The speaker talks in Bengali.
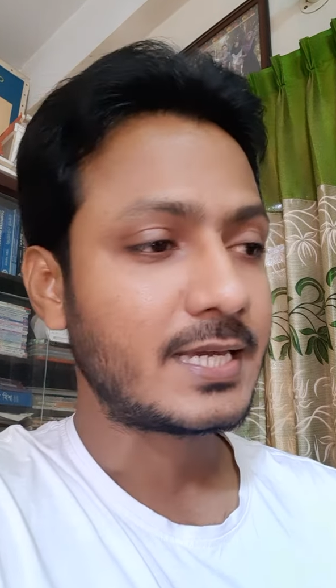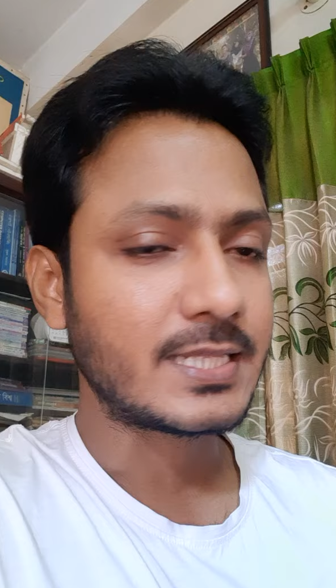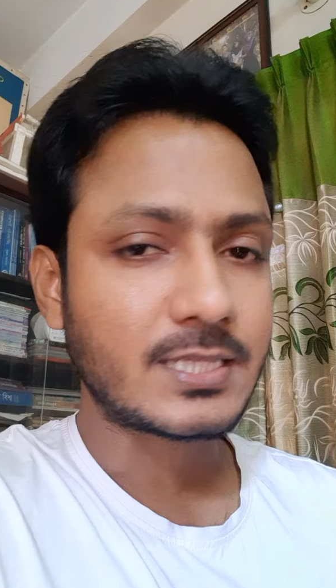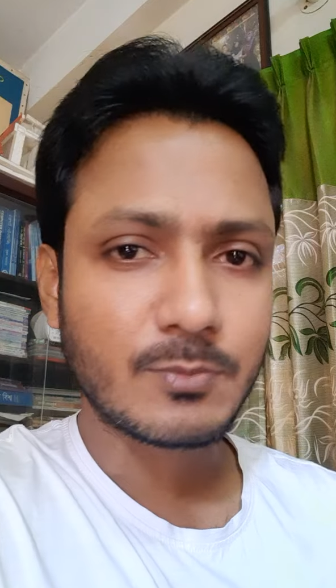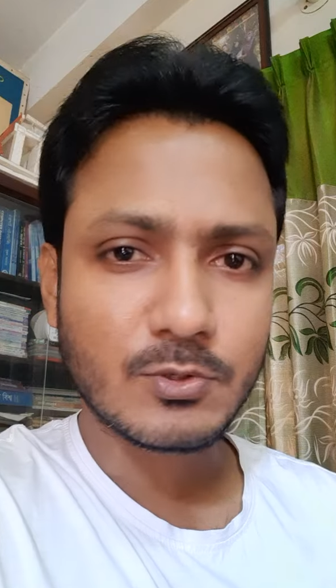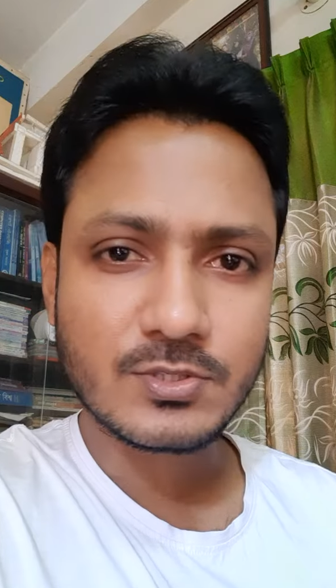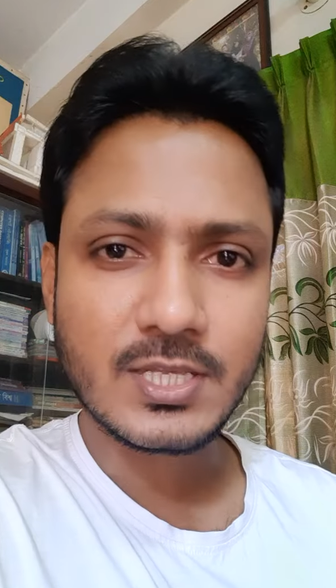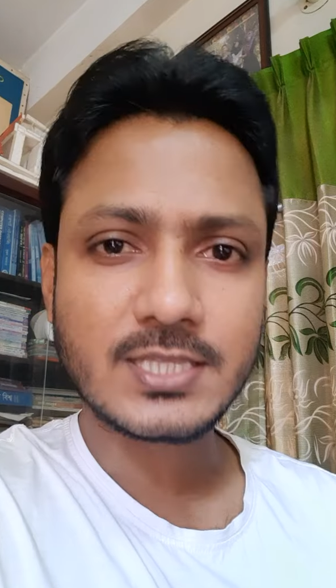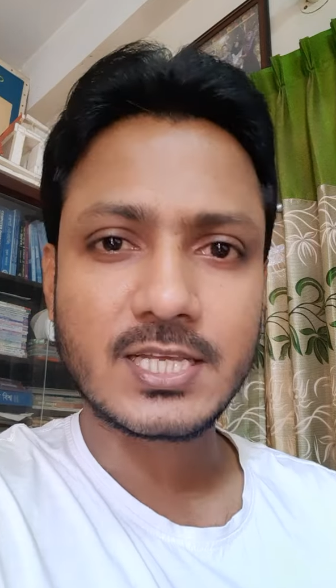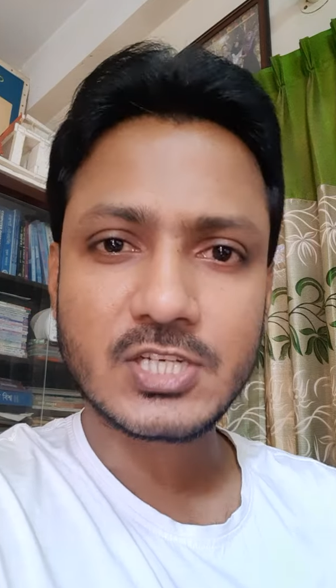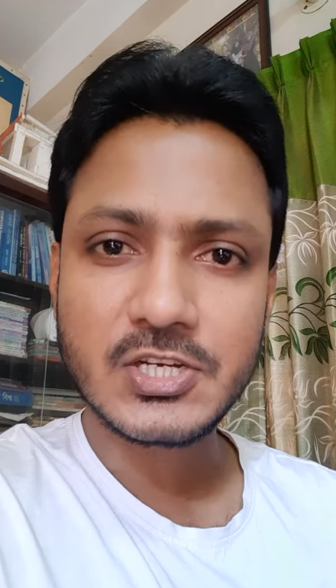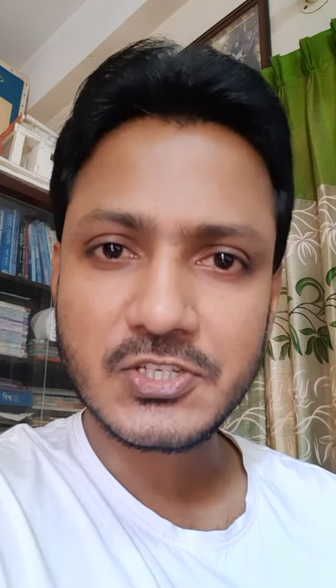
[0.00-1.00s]
ইতিমধ্যেই
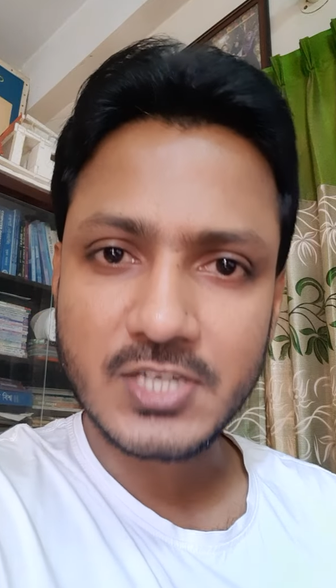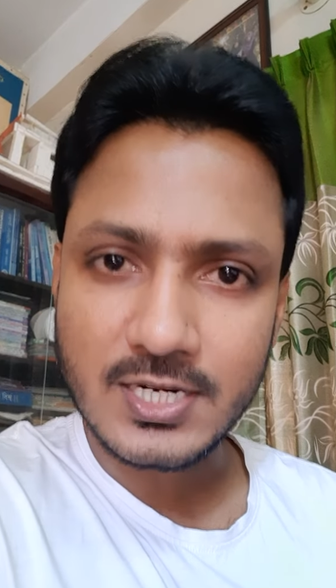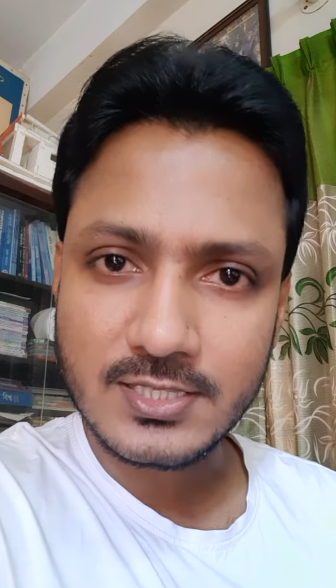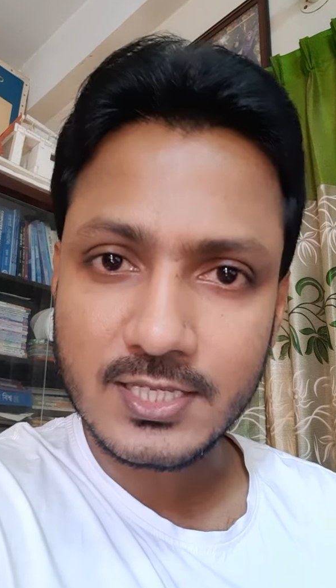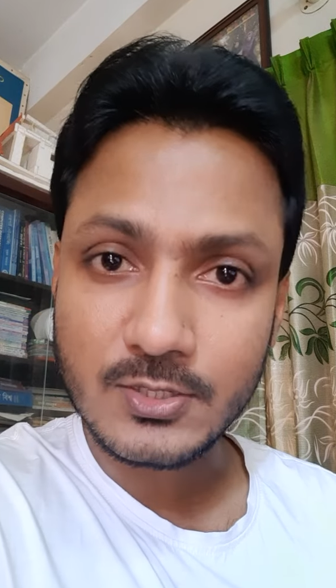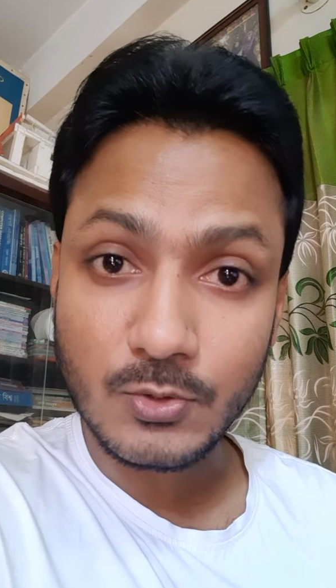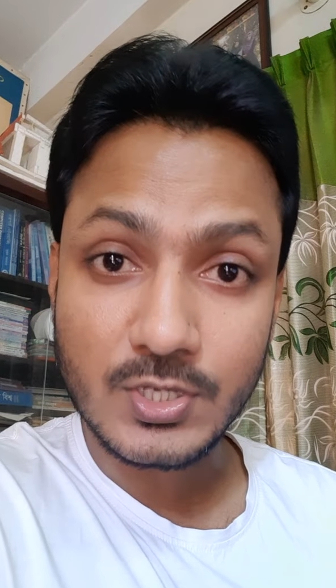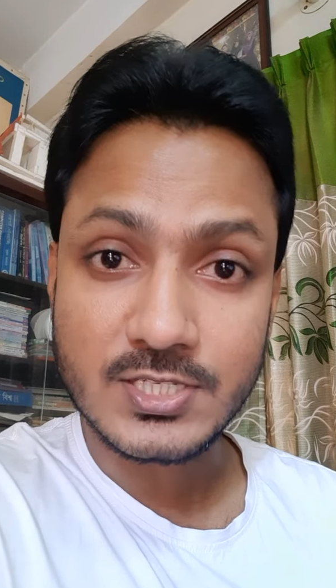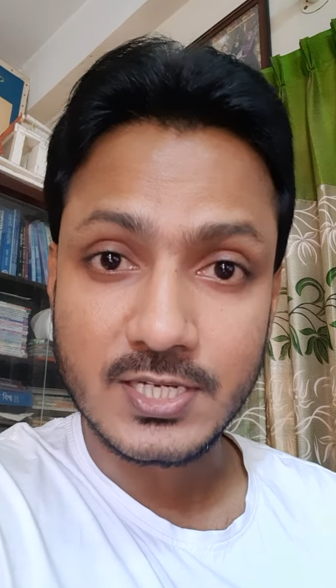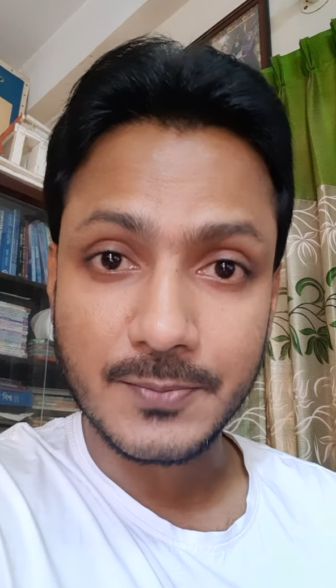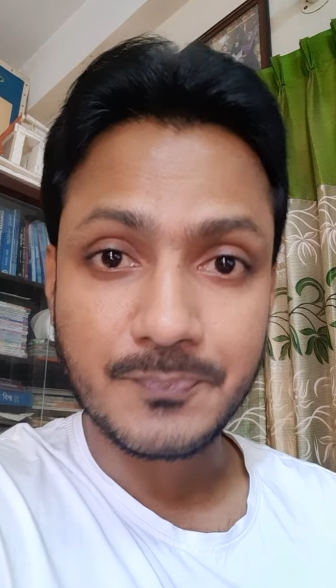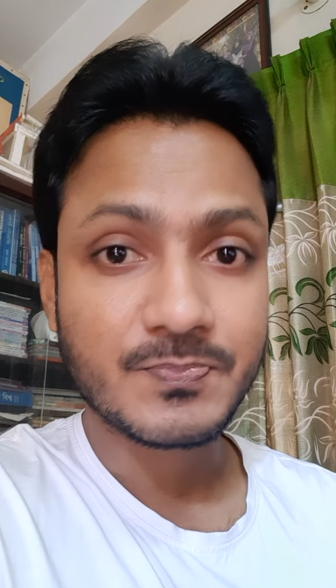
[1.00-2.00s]
দেশের স্বার্থে করেছে